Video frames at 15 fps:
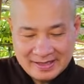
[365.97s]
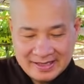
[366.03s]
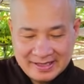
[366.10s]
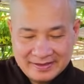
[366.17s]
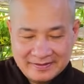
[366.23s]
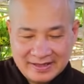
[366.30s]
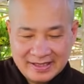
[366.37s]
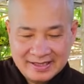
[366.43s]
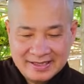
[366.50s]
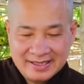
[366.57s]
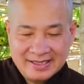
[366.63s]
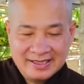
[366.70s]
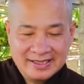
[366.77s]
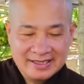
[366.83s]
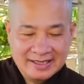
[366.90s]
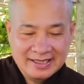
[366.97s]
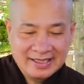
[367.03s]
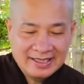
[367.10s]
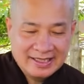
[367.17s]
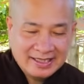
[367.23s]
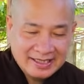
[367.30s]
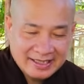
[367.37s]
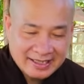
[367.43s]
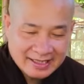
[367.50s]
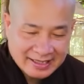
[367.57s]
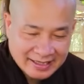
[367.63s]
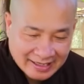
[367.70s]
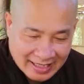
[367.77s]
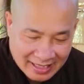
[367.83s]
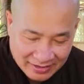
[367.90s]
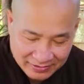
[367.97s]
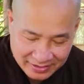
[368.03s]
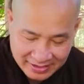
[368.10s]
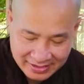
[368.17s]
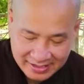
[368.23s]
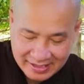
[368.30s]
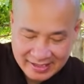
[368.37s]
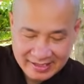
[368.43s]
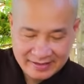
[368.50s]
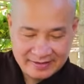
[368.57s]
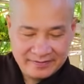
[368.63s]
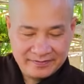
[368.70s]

Đó, chúng ta sẽ cạo cái